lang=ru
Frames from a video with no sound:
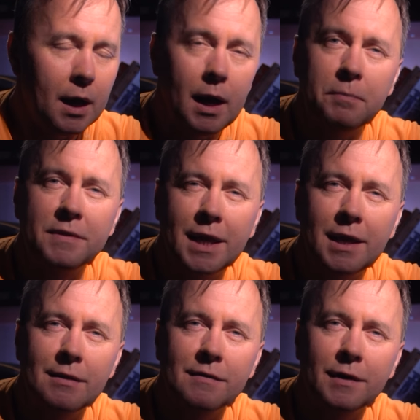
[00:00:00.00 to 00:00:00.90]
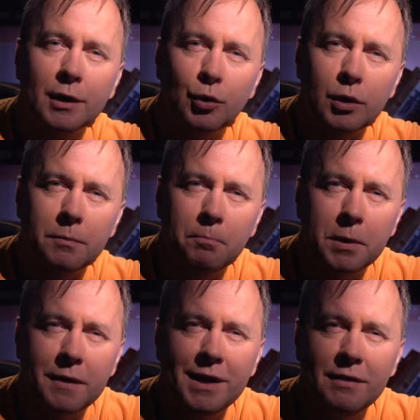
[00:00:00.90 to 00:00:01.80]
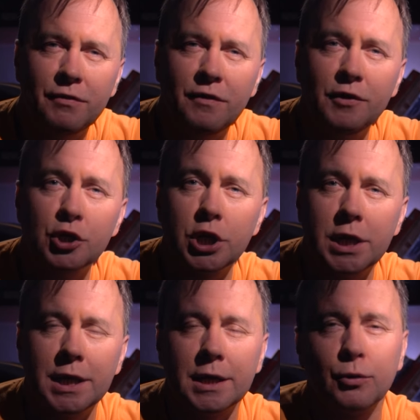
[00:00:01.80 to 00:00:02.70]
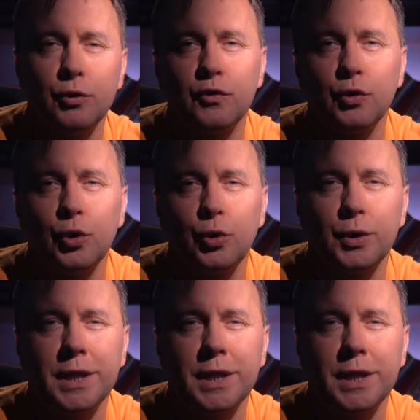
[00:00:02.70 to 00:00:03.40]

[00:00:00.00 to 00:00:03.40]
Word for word: Обстоятельства, которые привели в движение эту историю,